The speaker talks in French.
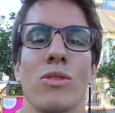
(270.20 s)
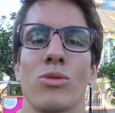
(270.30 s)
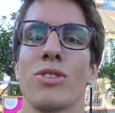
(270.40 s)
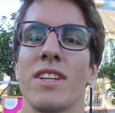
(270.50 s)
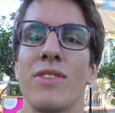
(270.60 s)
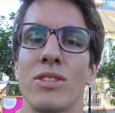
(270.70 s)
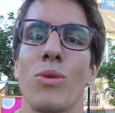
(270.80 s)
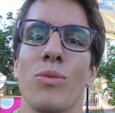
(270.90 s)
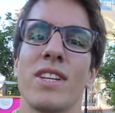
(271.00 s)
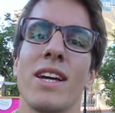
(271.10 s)
Donc sur cette phase de
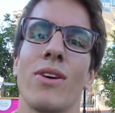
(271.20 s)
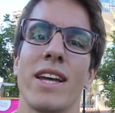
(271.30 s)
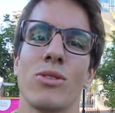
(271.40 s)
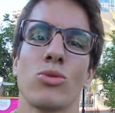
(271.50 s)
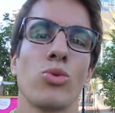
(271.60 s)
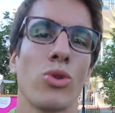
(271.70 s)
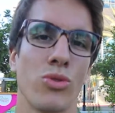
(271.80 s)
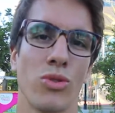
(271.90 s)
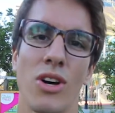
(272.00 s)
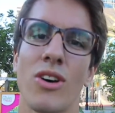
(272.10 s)
remontée, en gardant toujours
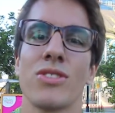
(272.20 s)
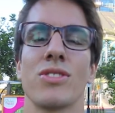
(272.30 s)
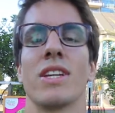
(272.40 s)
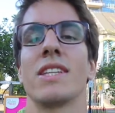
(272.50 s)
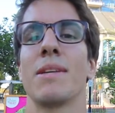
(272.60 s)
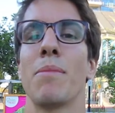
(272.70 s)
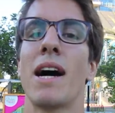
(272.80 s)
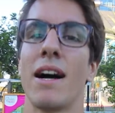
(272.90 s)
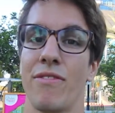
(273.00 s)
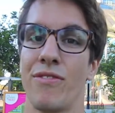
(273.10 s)
ce torse et ses
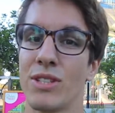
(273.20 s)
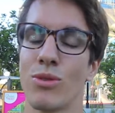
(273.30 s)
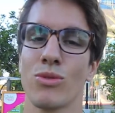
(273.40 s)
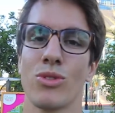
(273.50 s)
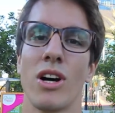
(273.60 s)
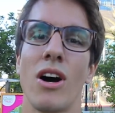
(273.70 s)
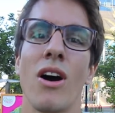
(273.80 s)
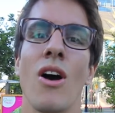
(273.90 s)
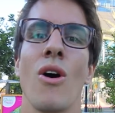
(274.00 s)
bras fixes le long du corps,